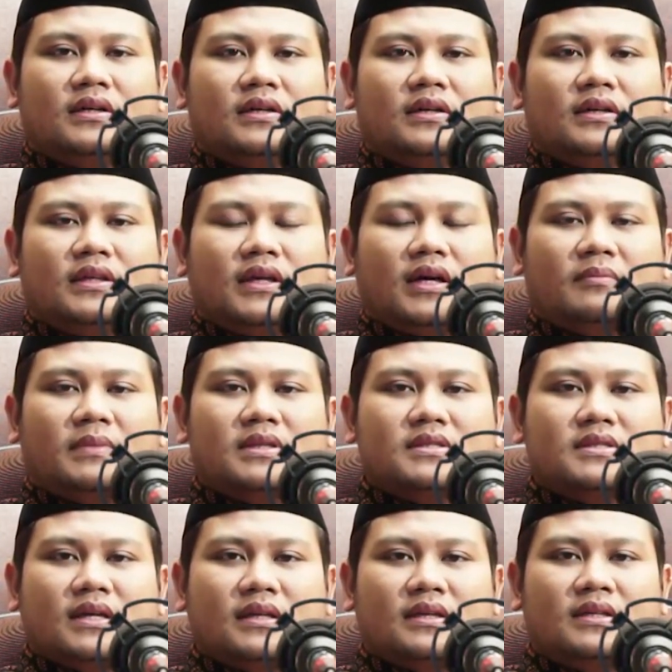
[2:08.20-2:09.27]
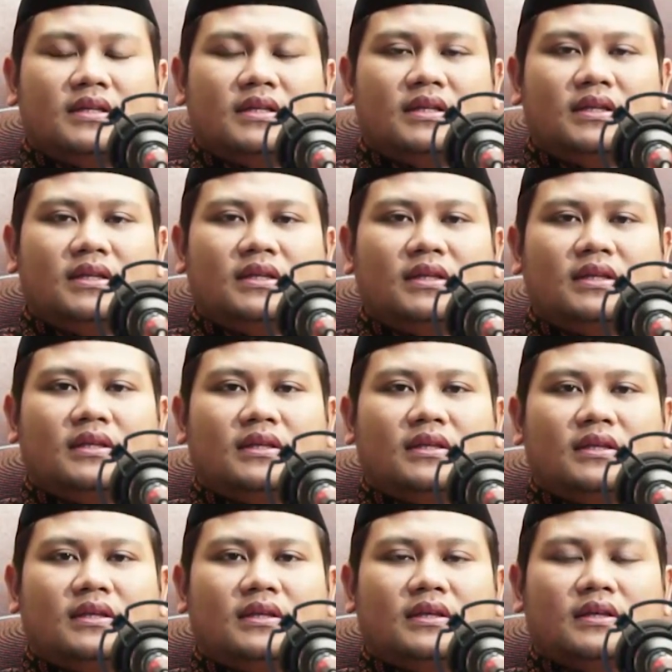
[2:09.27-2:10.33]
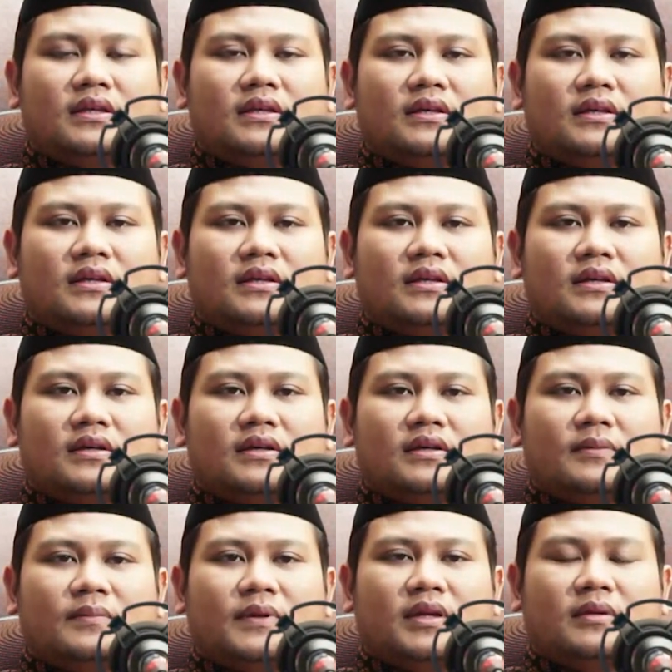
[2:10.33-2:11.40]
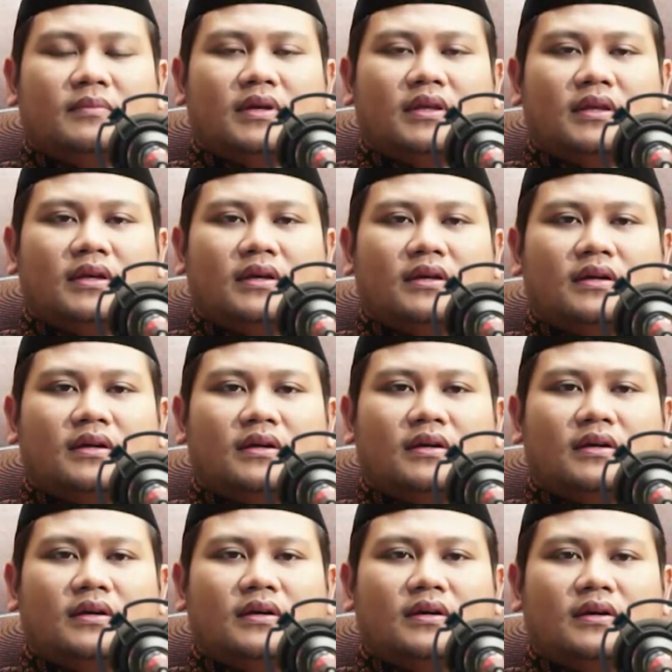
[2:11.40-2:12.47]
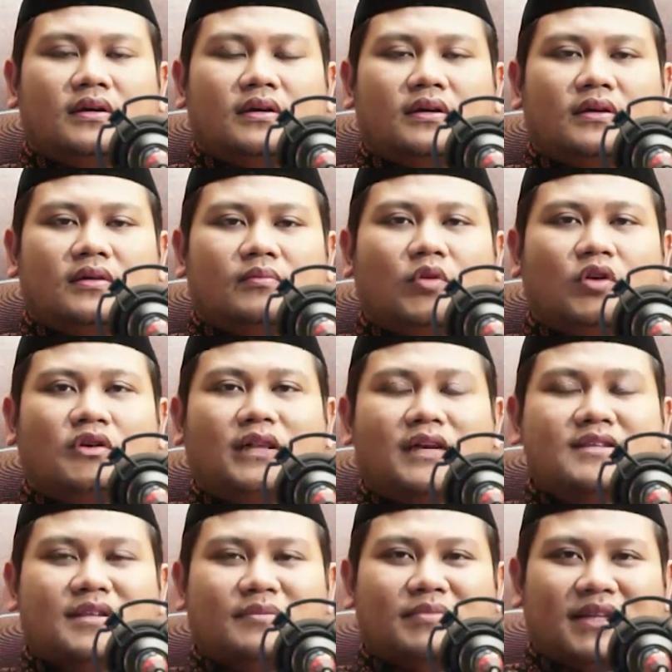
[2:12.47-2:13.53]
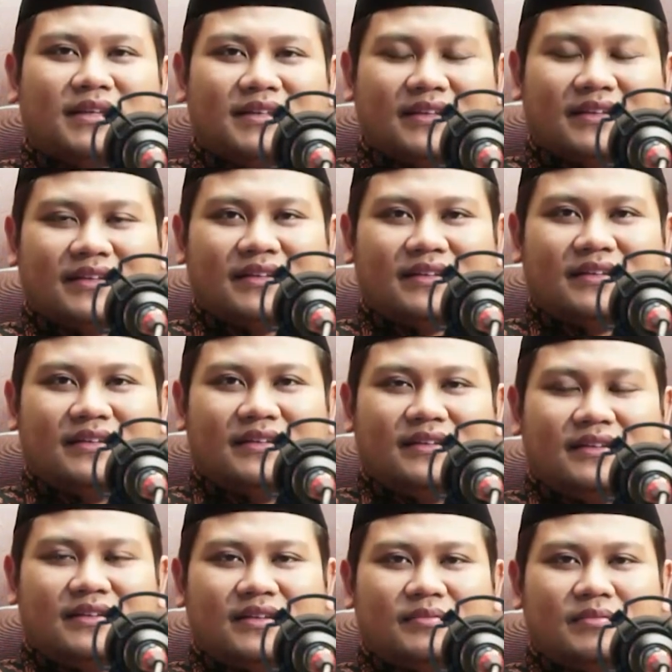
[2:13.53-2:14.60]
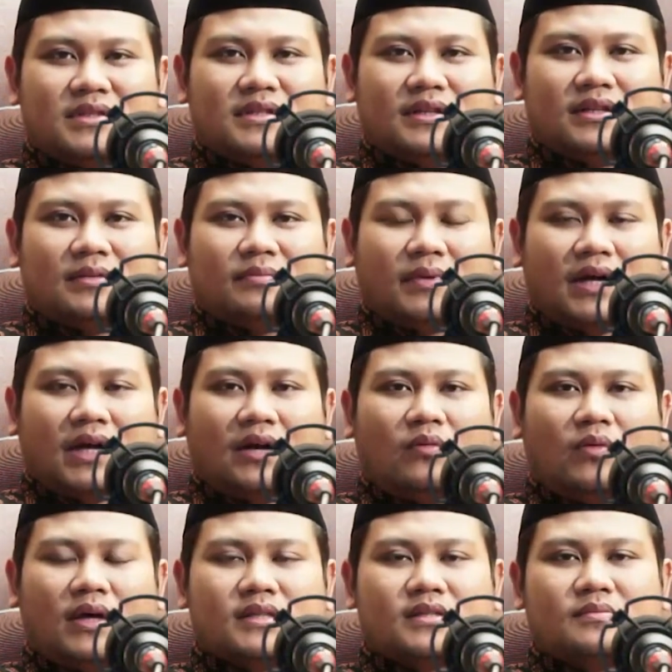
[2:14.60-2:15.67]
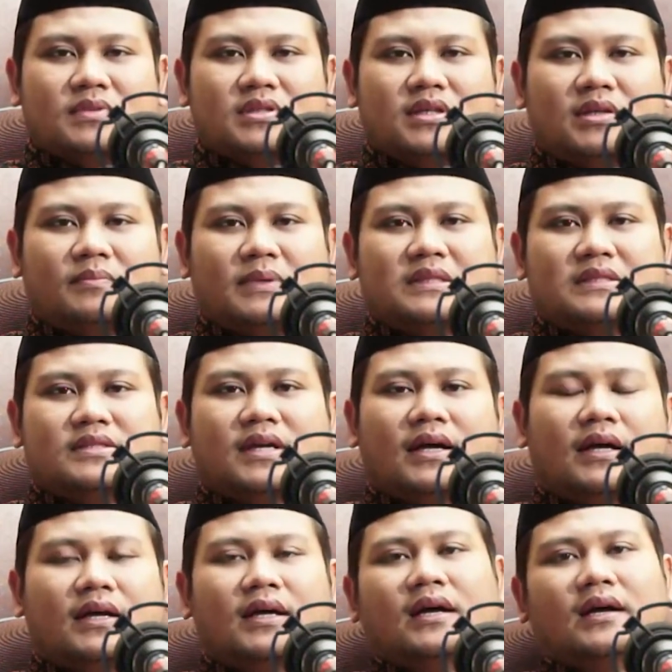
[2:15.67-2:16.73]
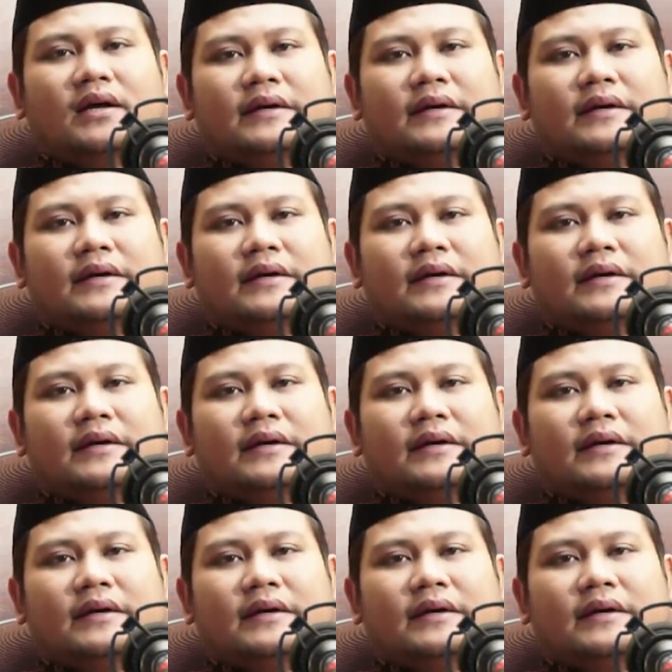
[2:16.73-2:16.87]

yang menjadi apa namanya uh, muhtasib tadi ya, menjadi pengawas, menjadi penjaga